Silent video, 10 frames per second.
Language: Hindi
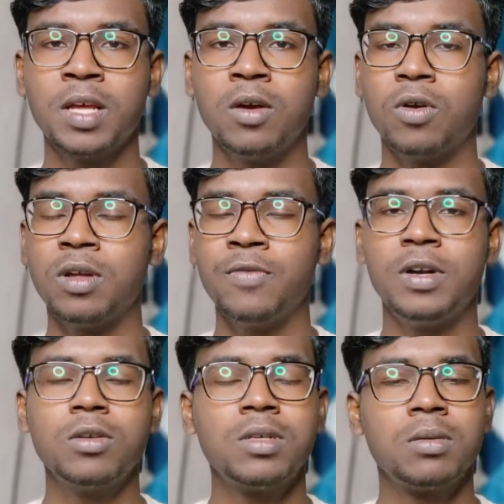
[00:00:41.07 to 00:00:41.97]
और ये वीडियो
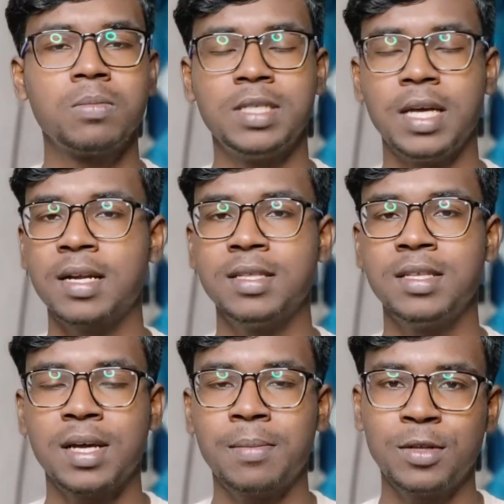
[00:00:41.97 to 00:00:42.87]
शेयर कर दीजिएगा अपने